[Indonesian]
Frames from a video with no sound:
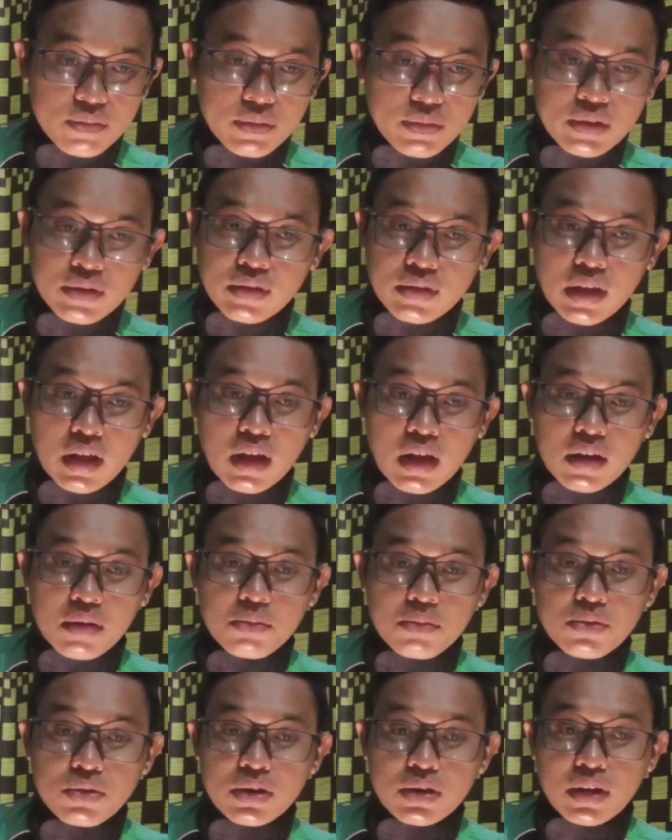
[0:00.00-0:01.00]
bisa
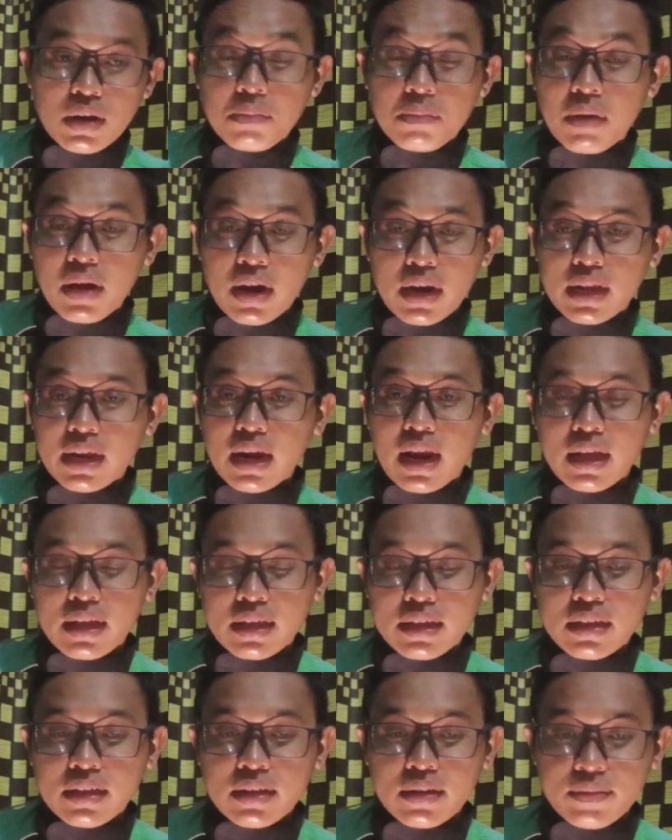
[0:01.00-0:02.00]
kemudian balik
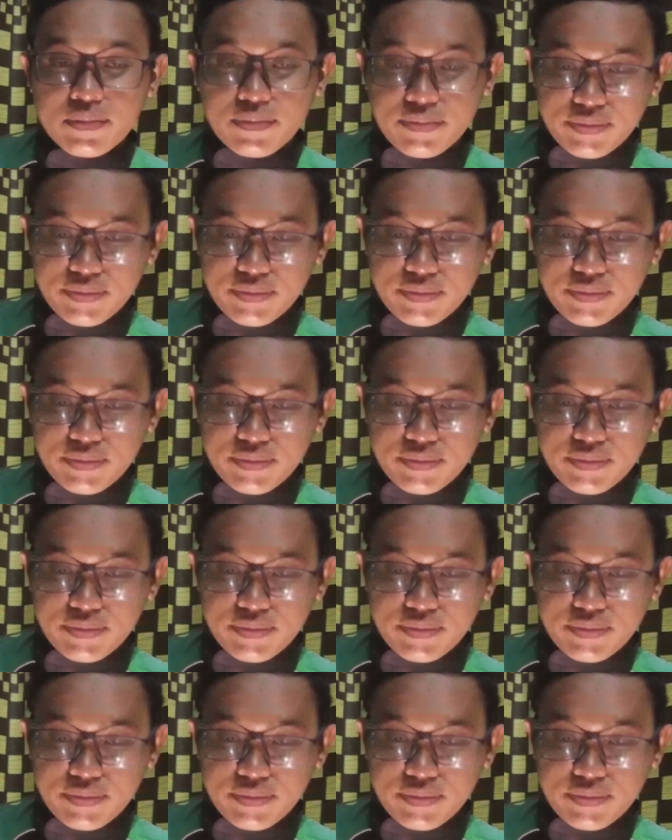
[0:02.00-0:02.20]
lagi